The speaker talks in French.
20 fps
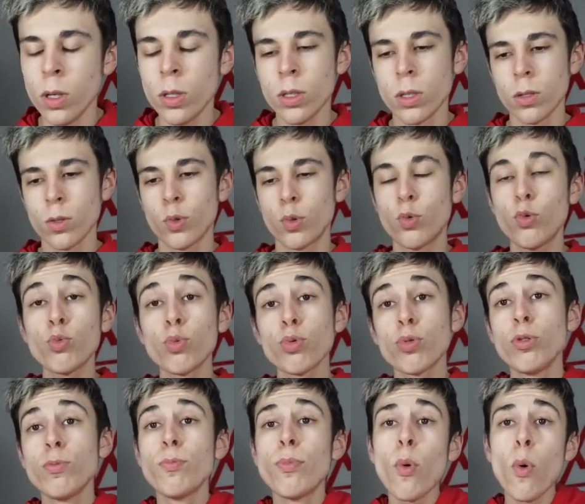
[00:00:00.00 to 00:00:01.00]
Hein. Du coup, je me
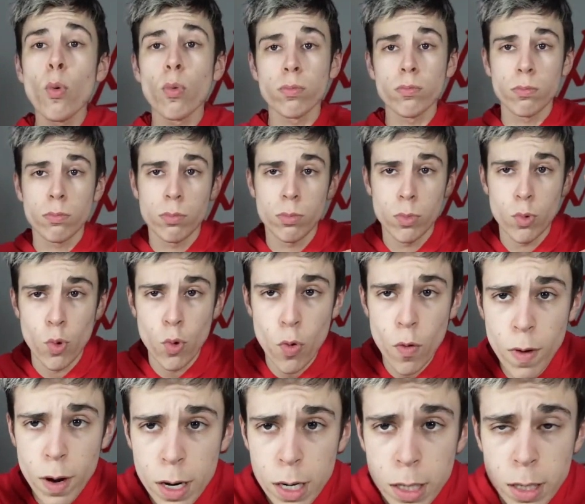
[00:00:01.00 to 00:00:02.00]
suis dit, bon, on
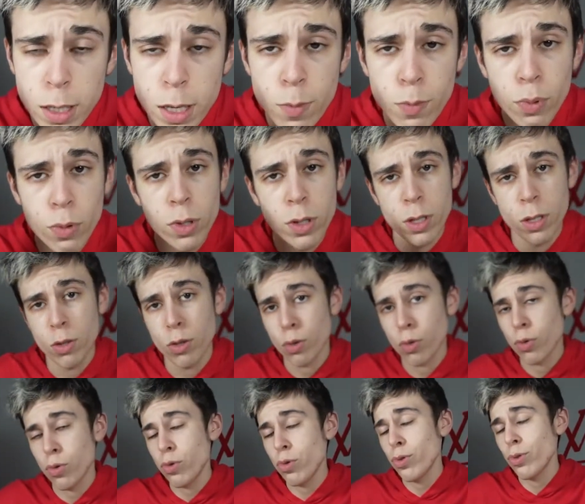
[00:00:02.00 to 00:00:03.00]
va laisser poser le
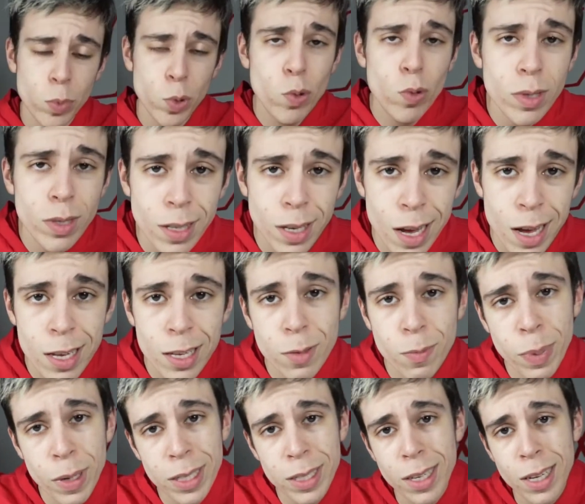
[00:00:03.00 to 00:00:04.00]
truc. No stress,
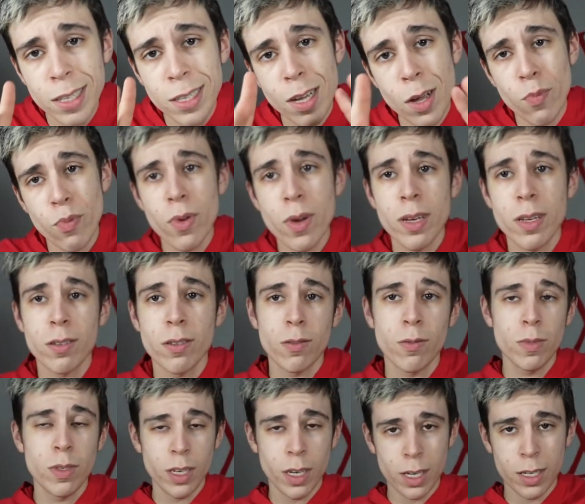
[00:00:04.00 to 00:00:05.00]
pas de stress S,
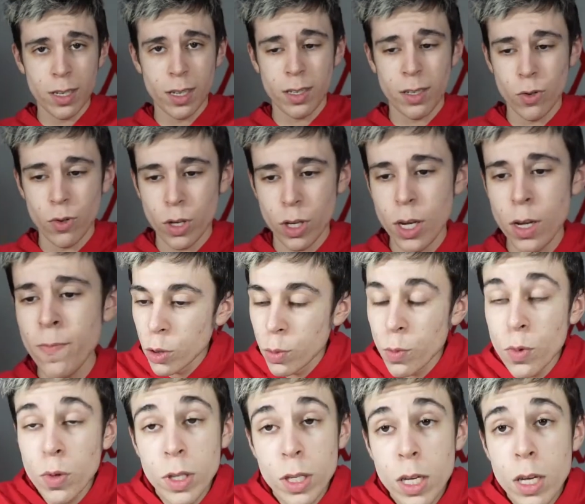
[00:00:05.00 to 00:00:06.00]
comme dirait certains, ok
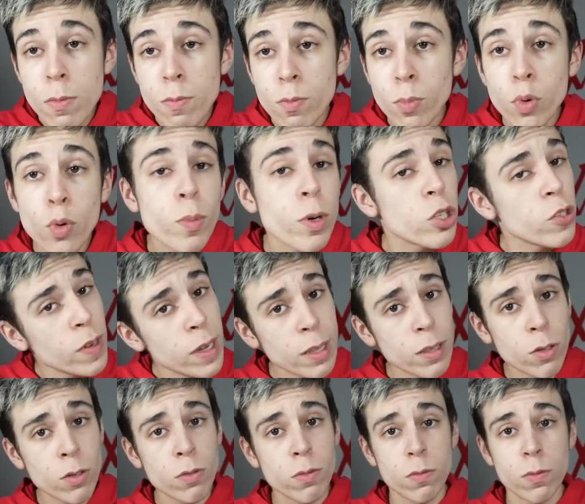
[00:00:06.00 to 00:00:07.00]
Je me dis, bon bah je vais
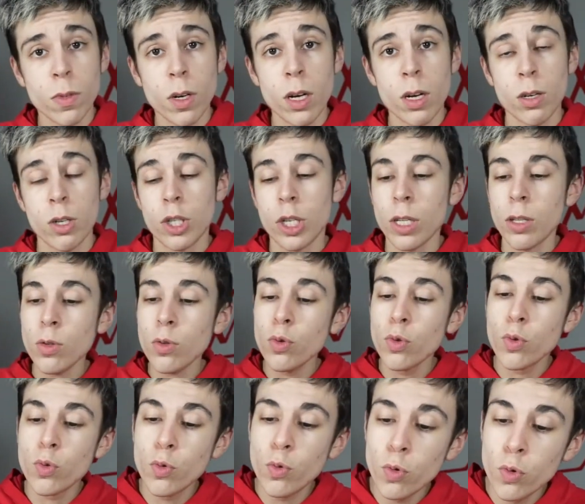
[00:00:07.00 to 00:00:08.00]
attendre. Voilà, j'attends
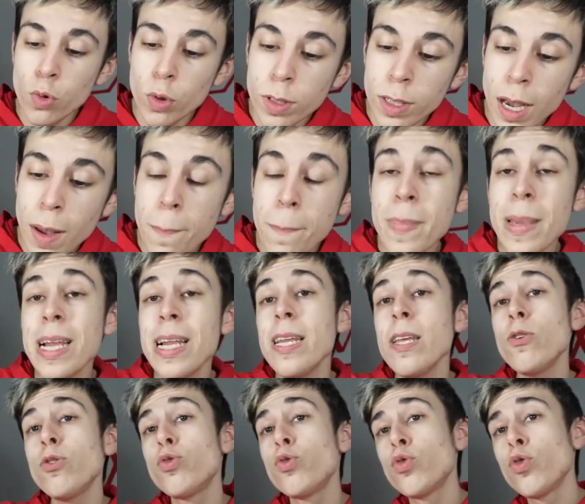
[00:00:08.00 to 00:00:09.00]
du coup jusqu'à
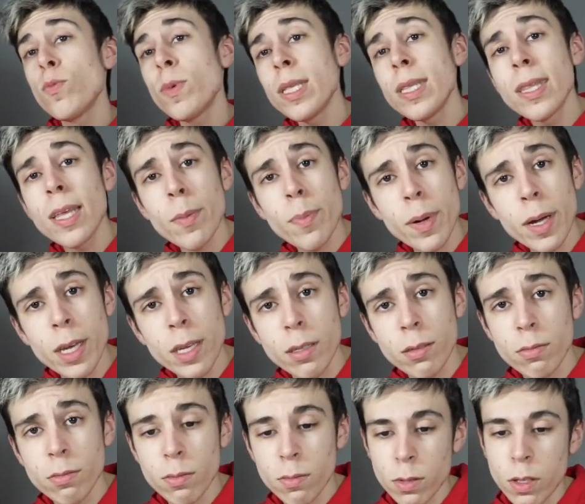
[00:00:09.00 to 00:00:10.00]
milieu de semaine d'après.
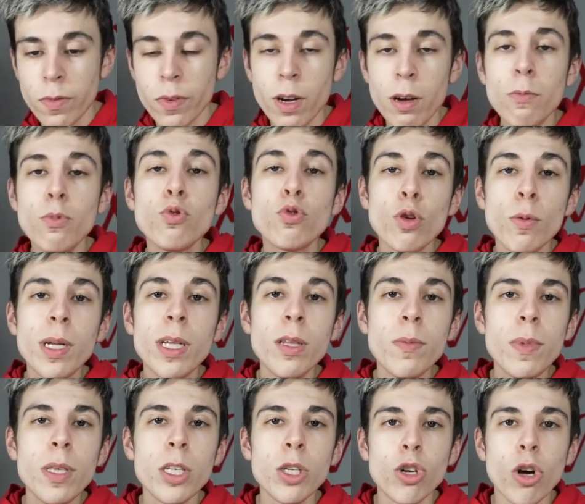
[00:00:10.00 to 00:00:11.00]
Ça fait comme une semaine et
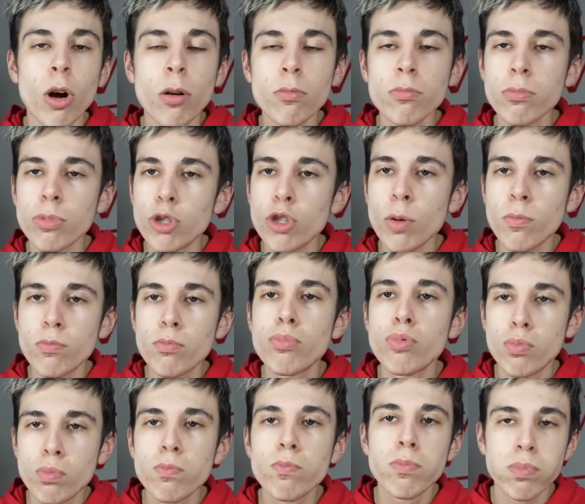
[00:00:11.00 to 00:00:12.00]
demie déjà, hein. C'est déjà...
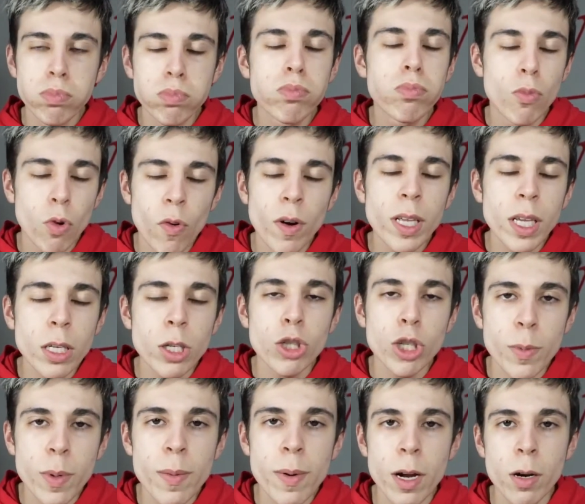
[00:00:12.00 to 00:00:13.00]
On va dire c'est
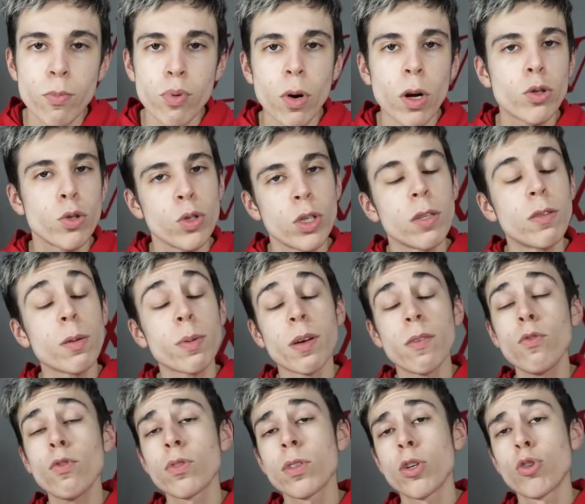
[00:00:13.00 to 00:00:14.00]
déjà pas mal pour un truc qui était
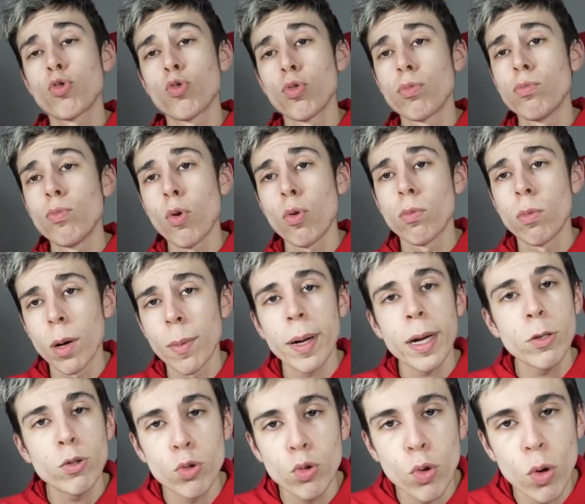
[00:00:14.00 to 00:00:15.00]
prévu en 5 jours. Bon,
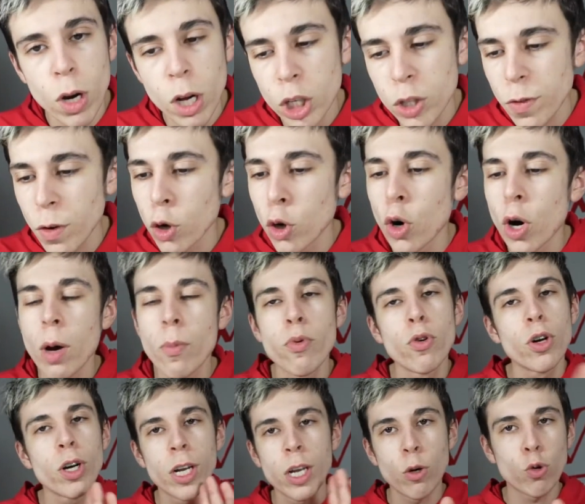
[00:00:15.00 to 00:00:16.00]
après jusque là je fais encore un peu
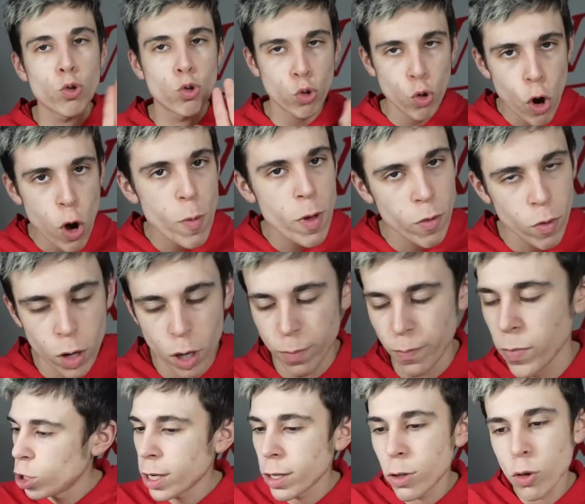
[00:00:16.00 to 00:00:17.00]
le client jetant, mais voilà.
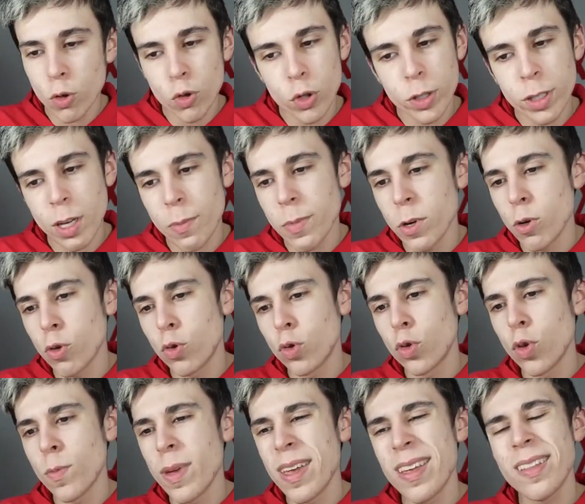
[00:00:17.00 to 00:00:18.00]
J'attends jusqu'à milieu de
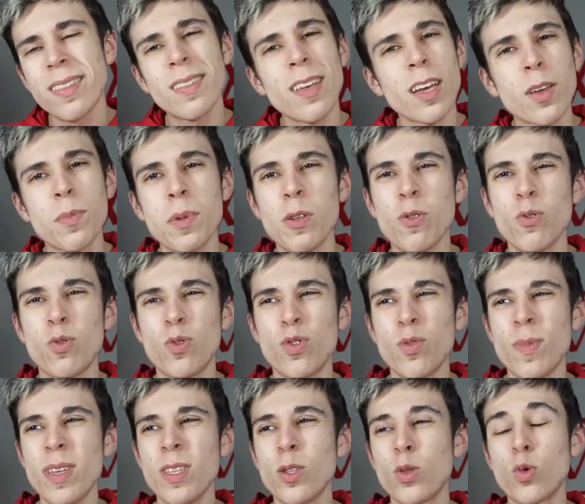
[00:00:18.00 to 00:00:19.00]
semaine, tac, milieu de
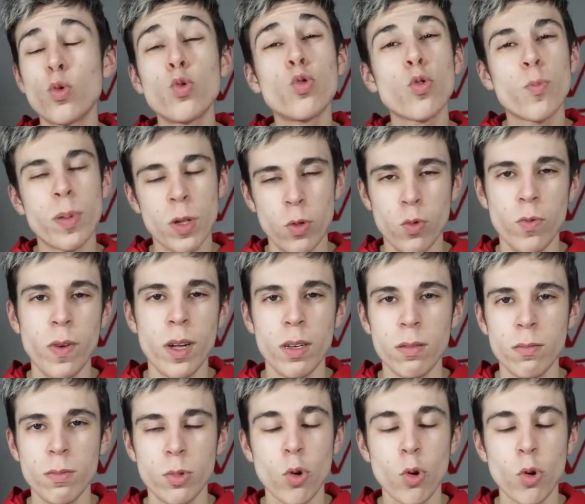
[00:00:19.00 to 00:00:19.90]
semaine, toujours pas de nouvelles.